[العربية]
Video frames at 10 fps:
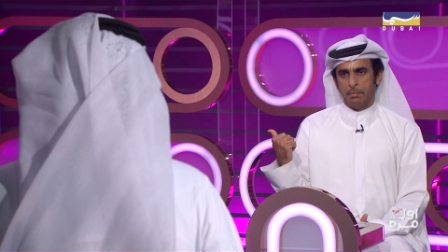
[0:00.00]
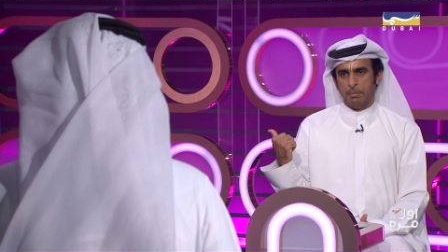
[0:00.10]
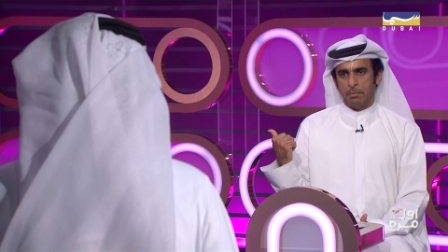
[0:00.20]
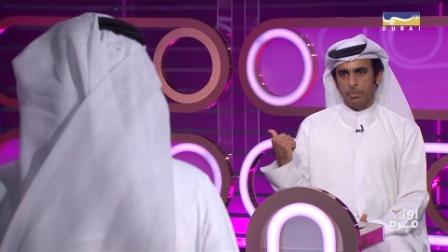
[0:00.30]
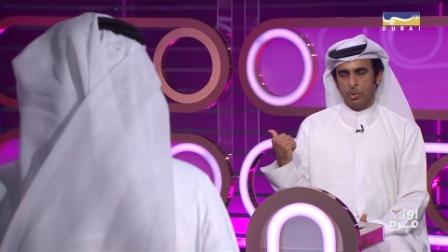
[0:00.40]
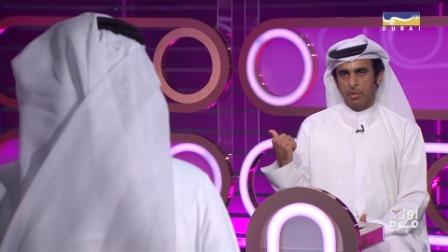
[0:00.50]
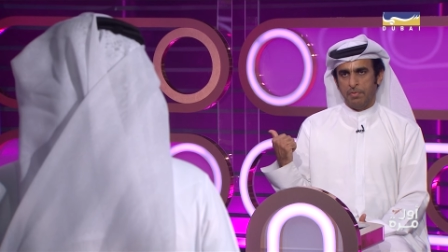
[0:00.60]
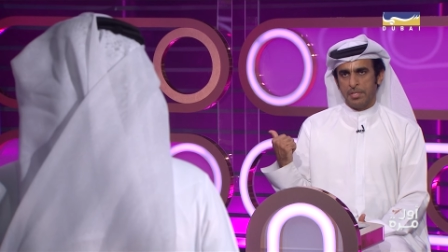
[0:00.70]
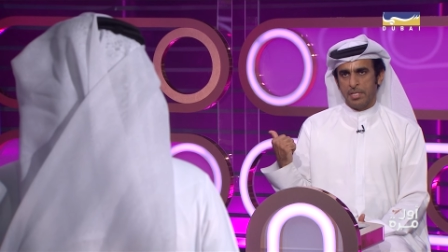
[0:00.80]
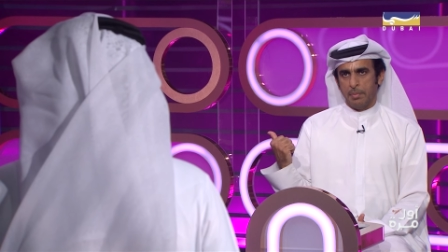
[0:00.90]

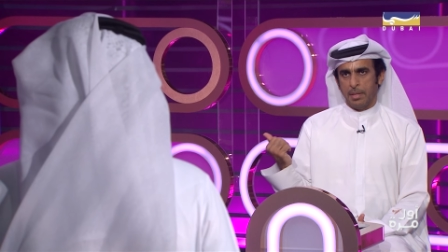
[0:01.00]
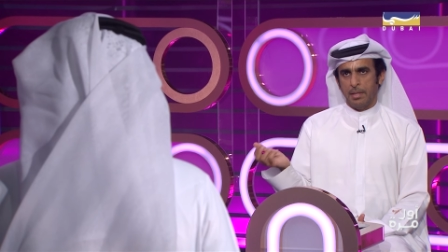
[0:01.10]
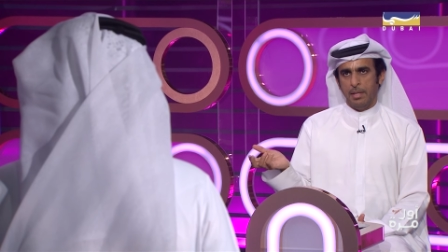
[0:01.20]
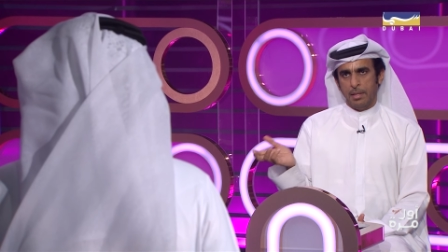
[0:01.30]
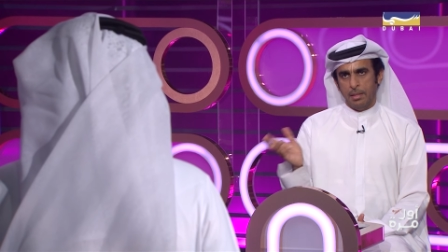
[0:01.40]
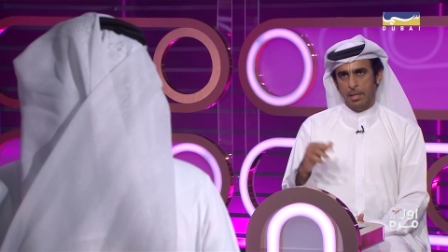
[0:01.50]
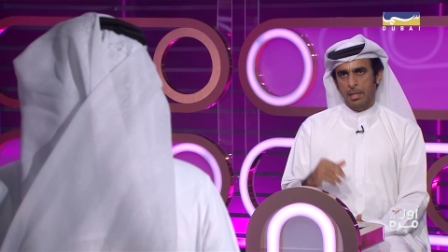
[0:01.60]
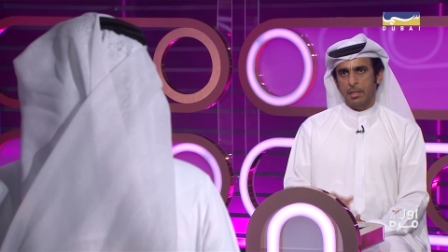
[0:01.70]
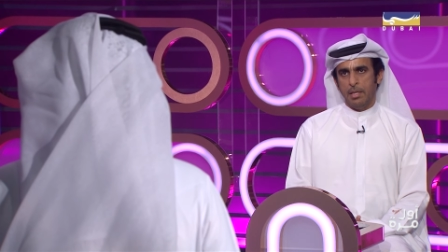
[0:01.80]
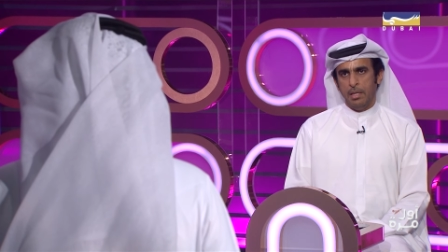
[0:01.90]
متوفر سابقا لكن
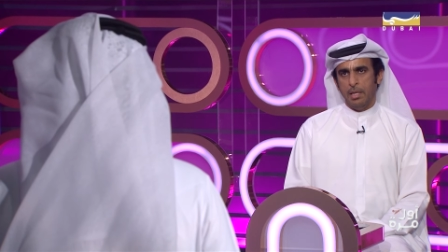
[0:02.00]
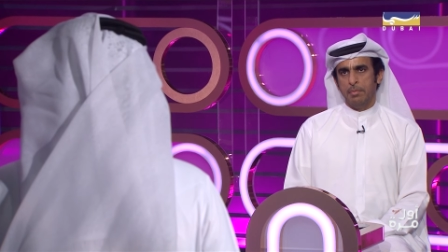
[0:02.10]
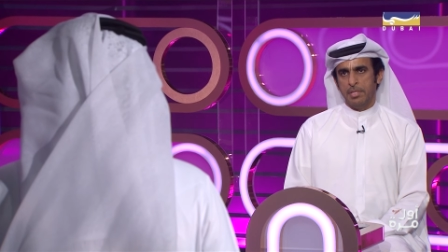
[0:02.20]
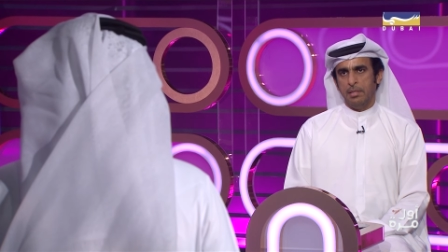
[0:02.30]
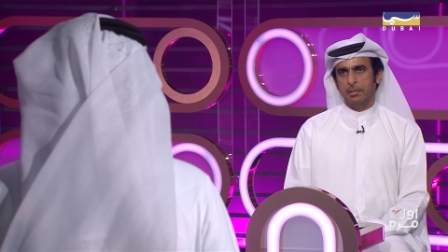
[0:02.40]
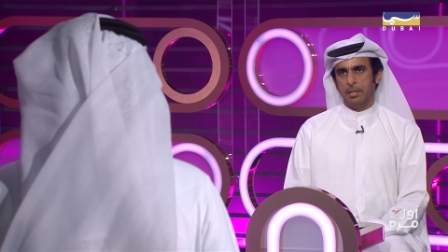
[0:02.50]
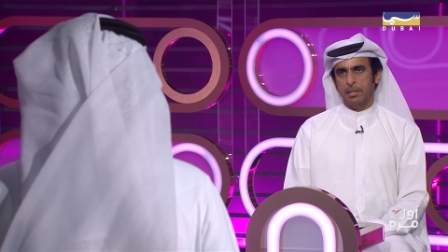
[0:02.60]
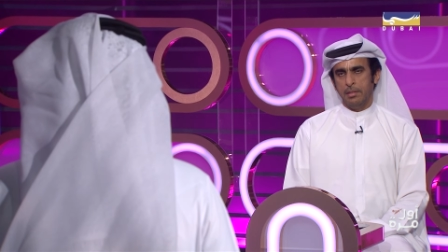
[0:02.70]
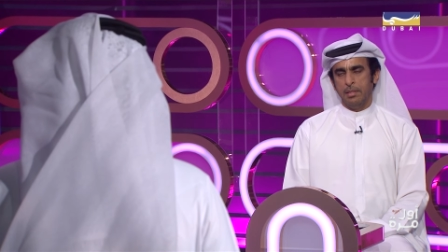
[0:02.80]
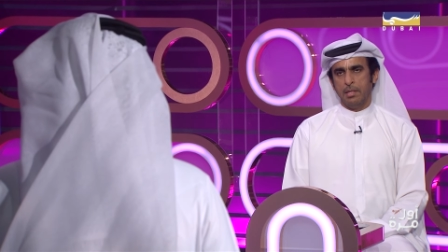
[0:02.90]
لاحقا نعم مسحت
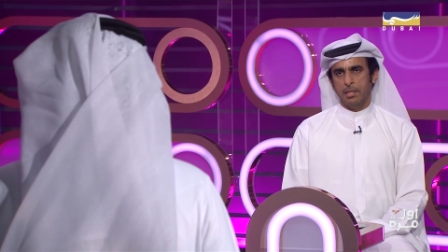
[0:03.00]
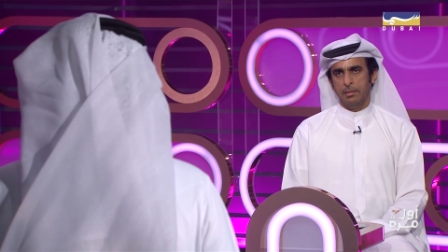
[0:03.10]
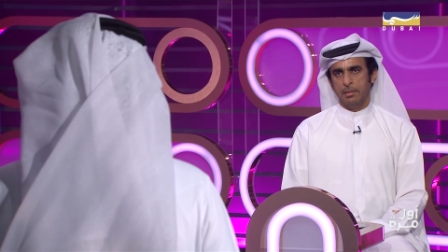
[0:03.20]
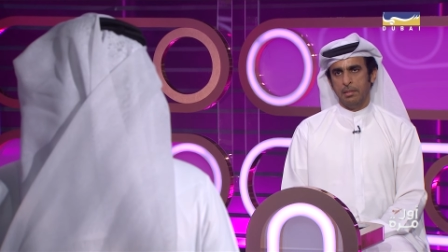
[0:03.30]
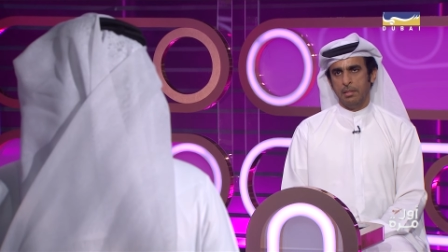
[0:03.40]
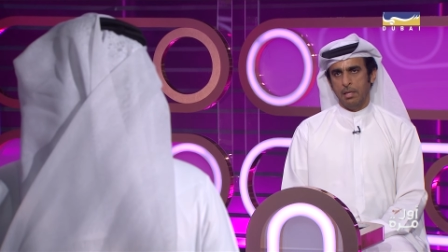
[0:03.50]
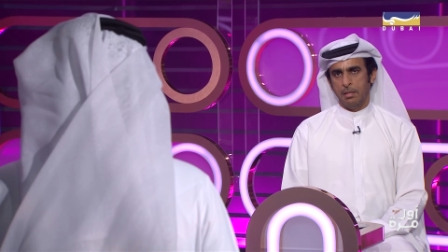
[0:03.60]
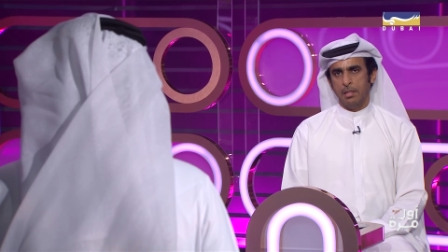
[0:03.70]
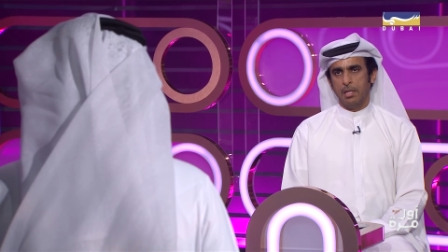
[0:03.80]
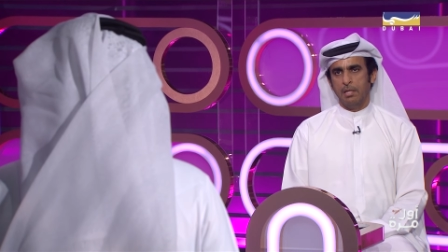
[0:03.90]
تغريده كانت
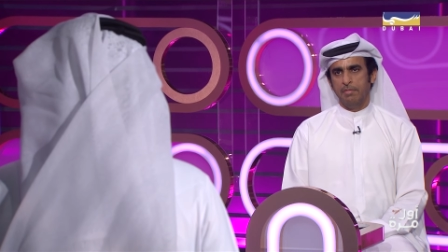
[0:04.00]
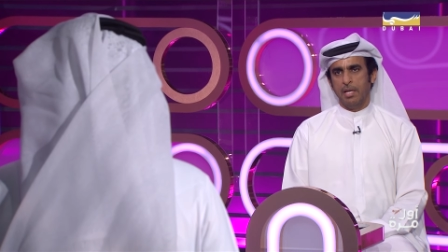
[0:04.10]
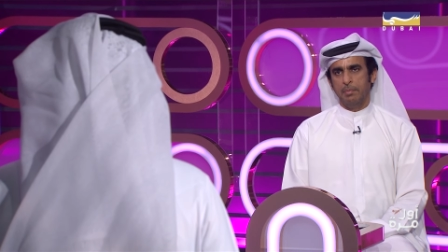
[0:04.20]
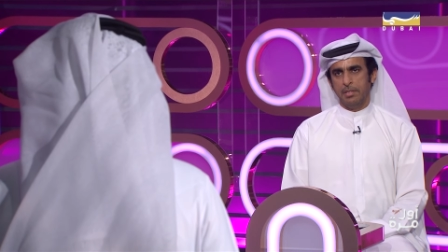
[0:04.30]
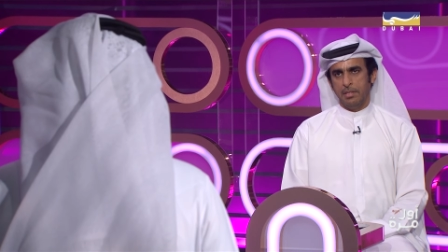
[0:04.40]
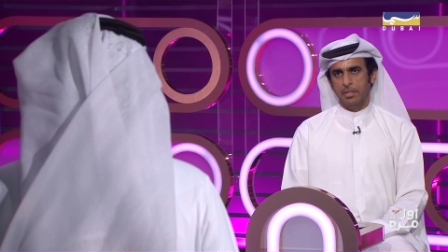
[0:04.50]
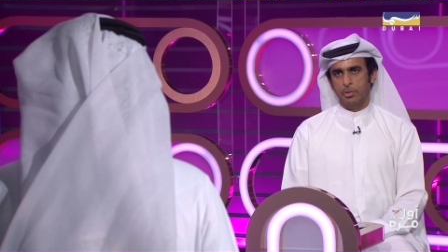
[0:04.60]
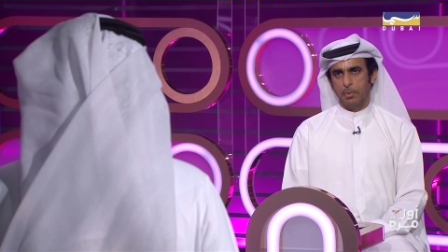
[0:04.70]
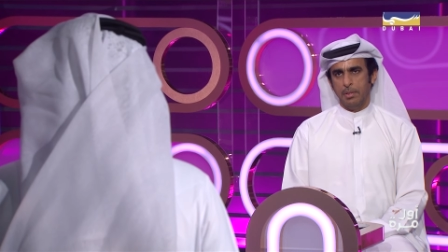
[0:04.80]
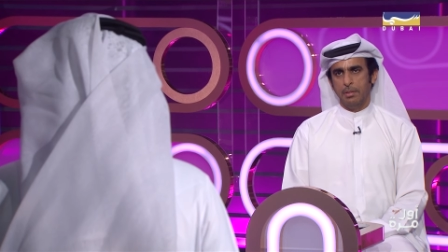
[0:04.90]
رياضيه كان فيها بيتين
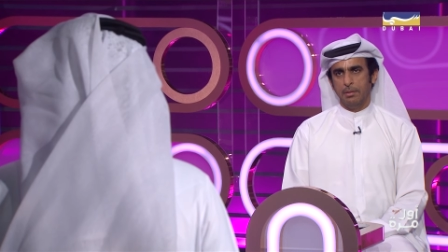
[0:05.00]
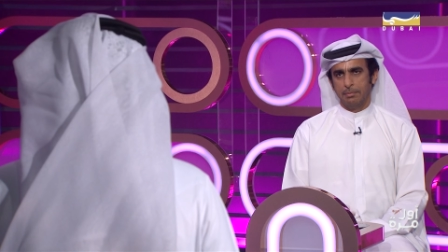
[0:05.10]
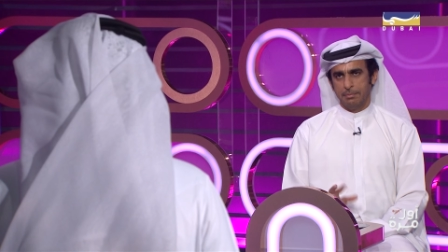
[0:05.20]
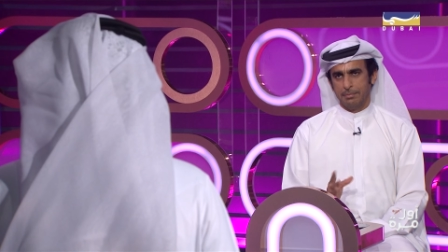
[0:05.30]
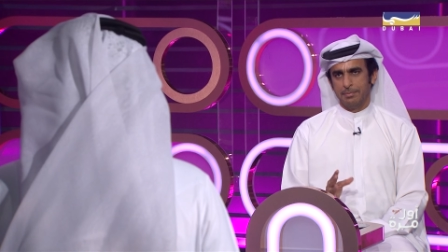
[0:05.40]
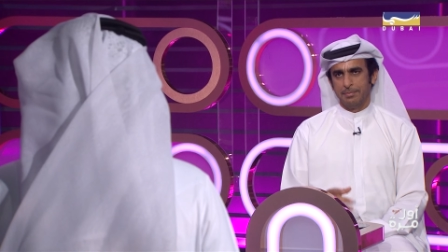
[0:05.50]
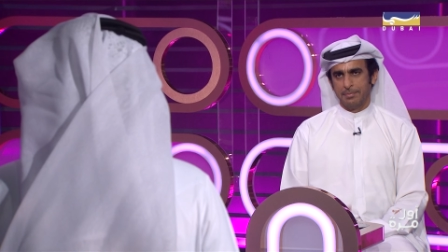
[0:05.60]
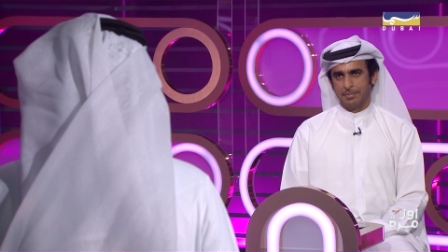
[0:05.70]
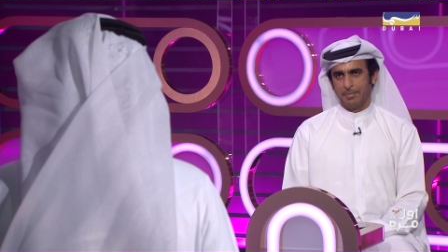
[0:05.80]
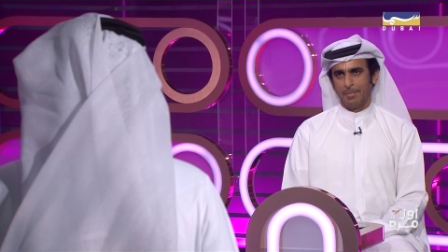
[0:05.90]
شوي
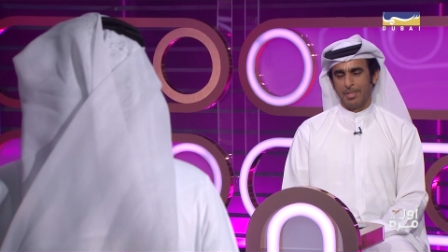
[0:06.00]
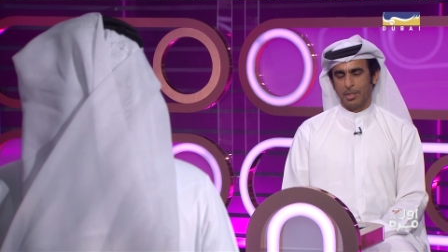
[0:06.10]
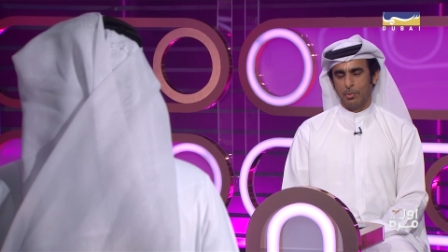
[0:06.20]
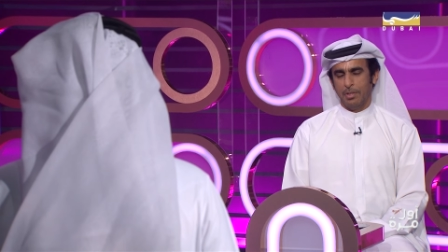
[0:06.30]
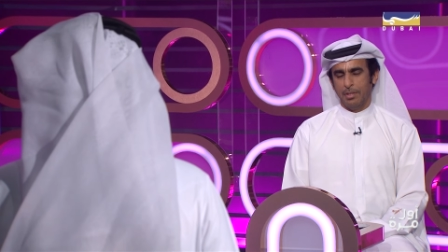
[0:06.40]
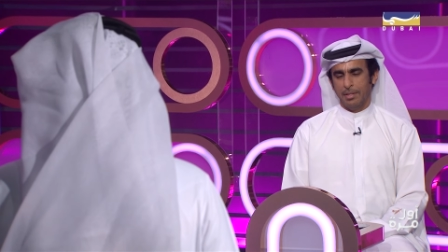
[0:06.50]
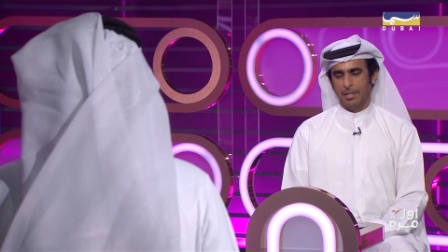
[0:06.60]
امم شوي